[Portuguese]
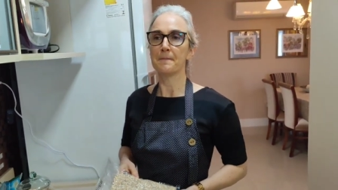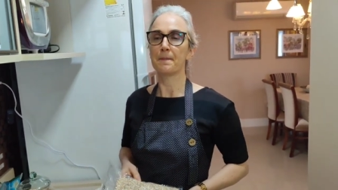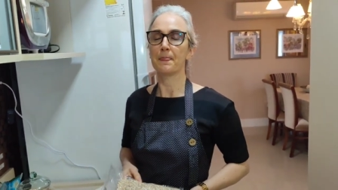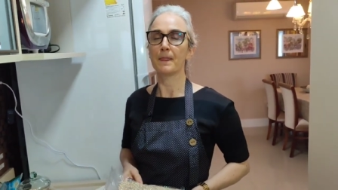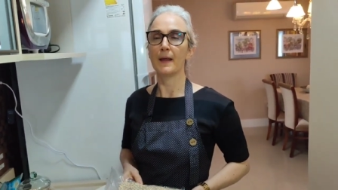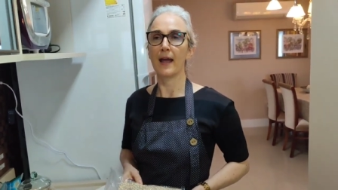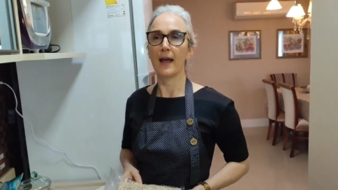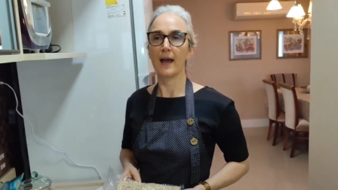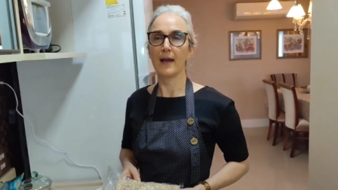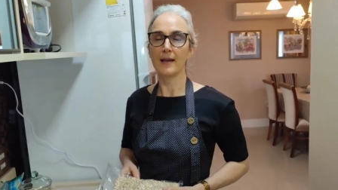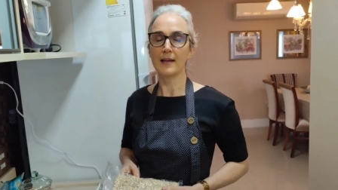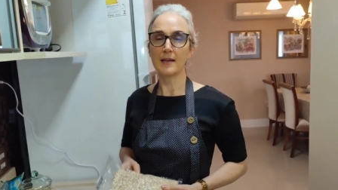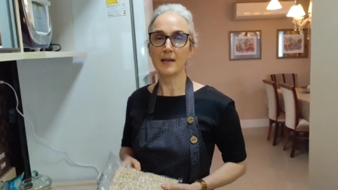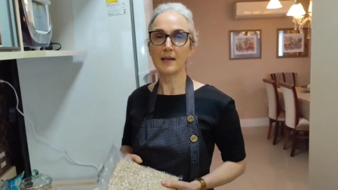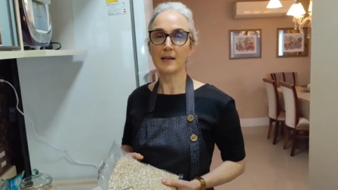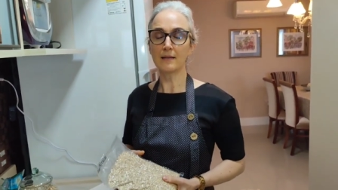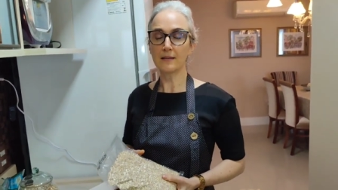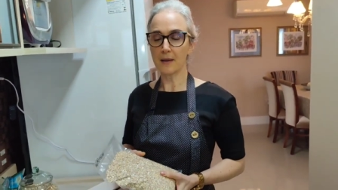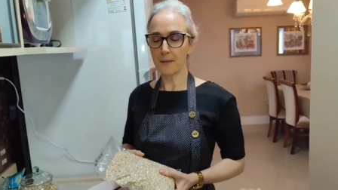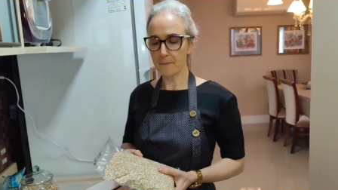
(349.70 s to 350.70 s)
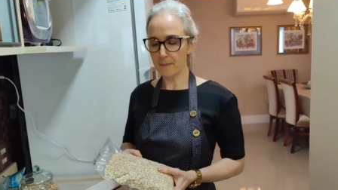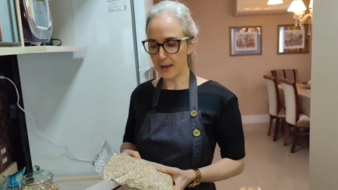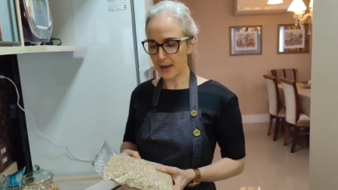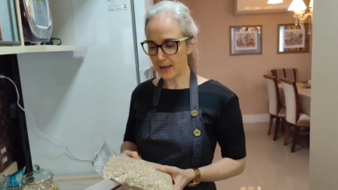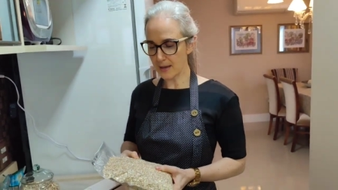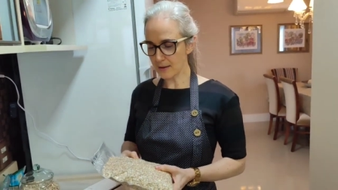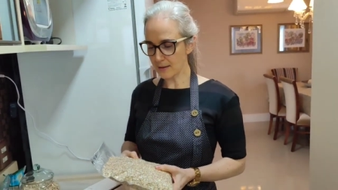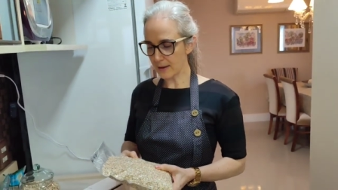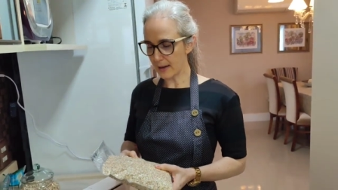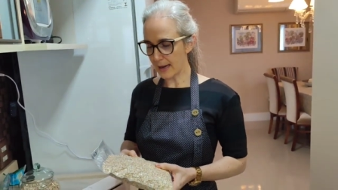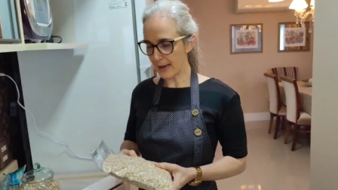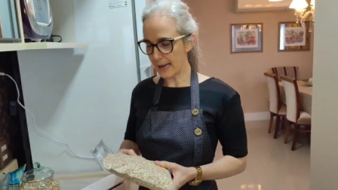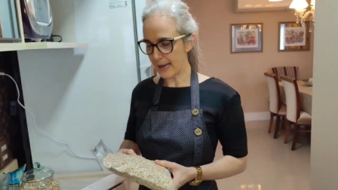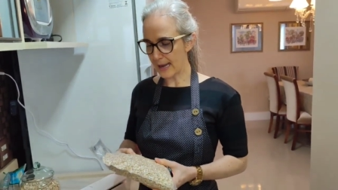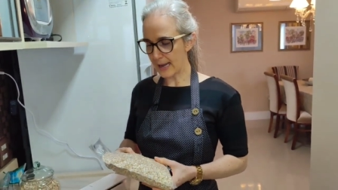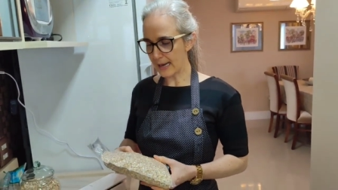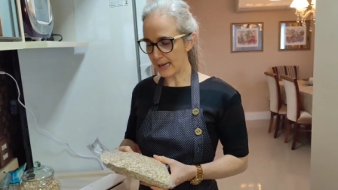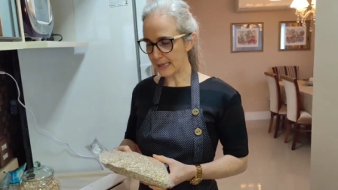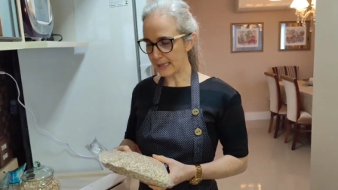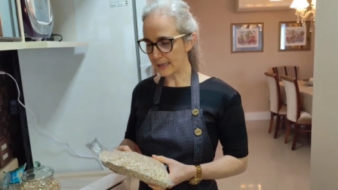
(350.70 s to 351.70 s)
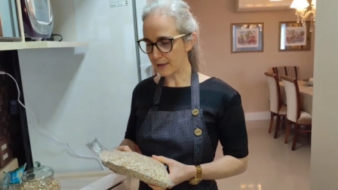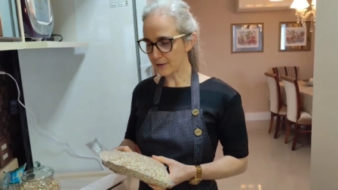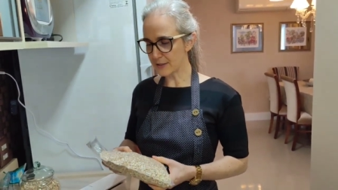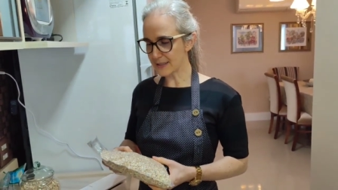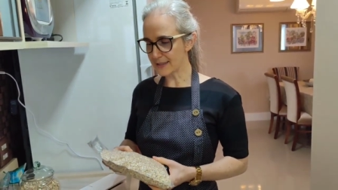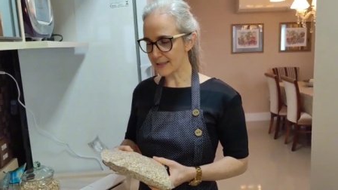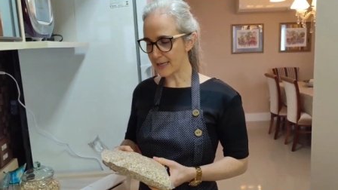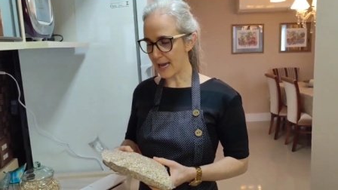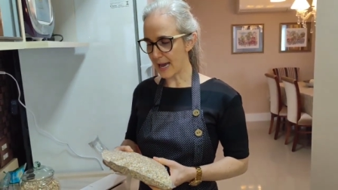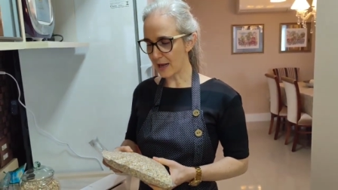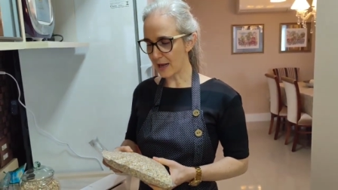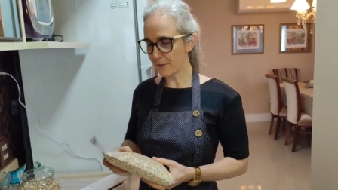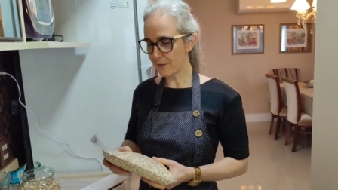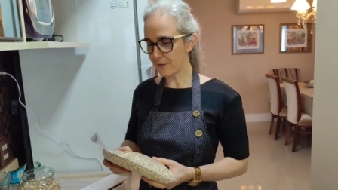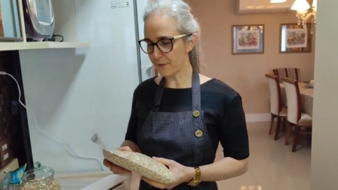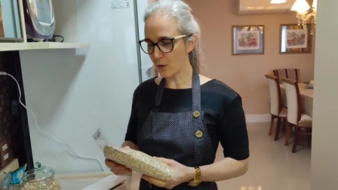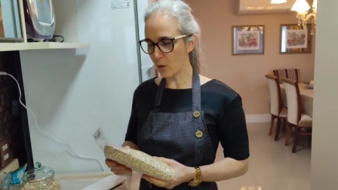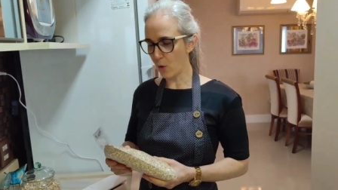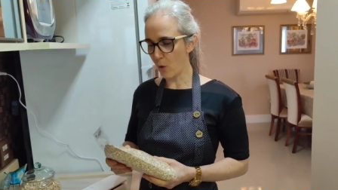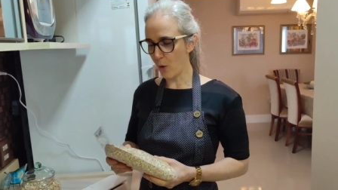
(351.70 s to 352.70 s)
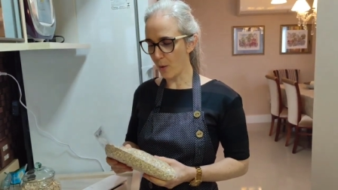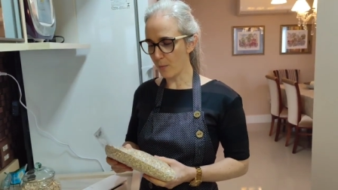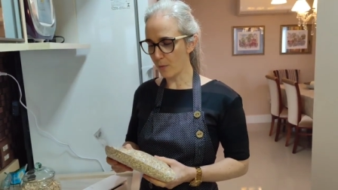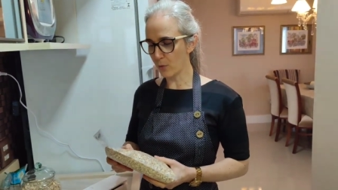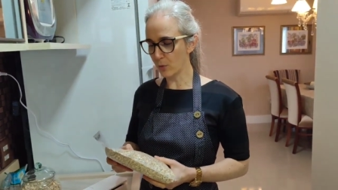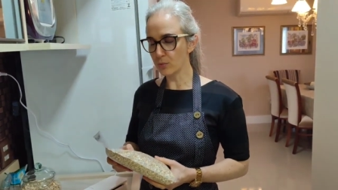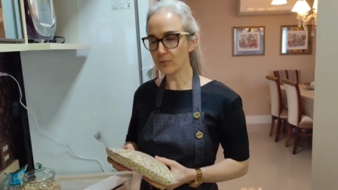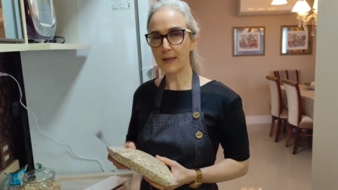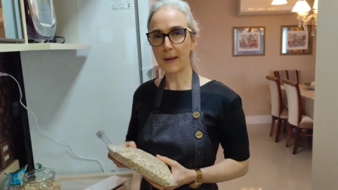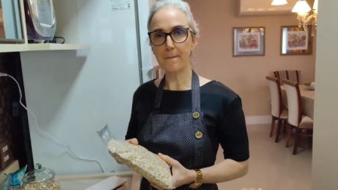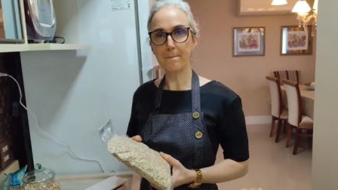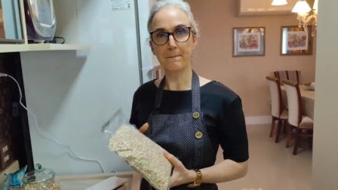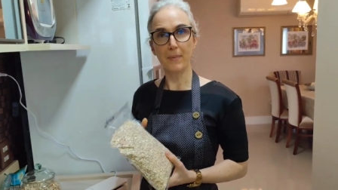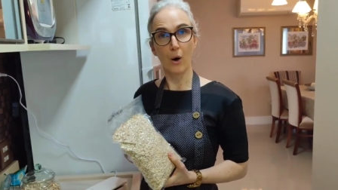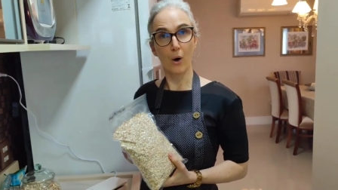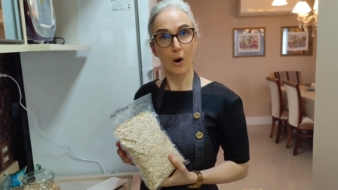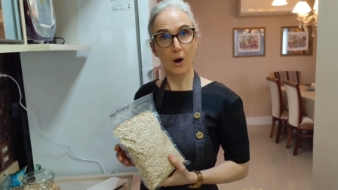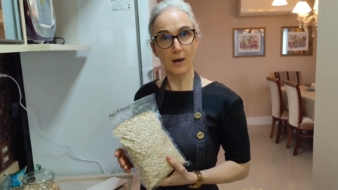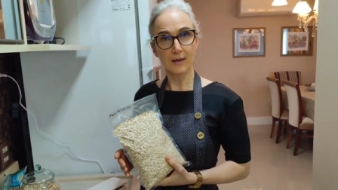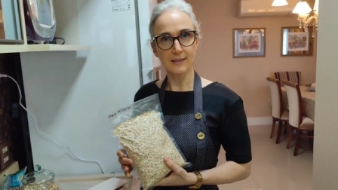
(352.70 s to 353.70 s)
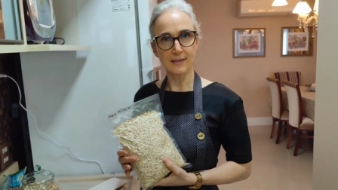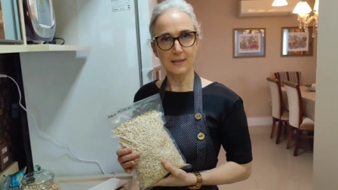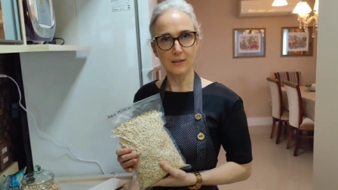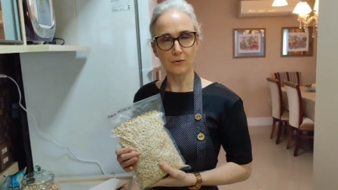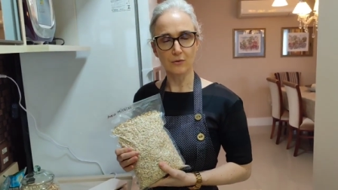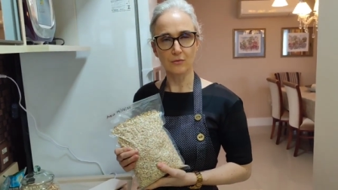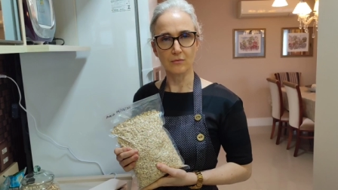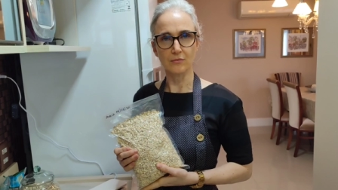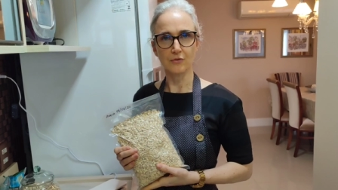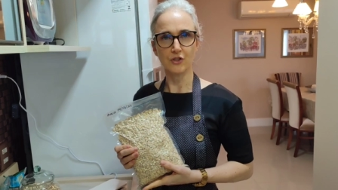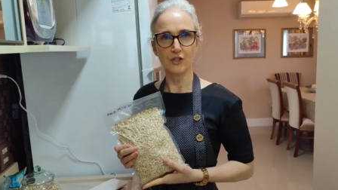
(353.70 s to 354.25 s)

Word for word: Né? E também ele serve como um depósito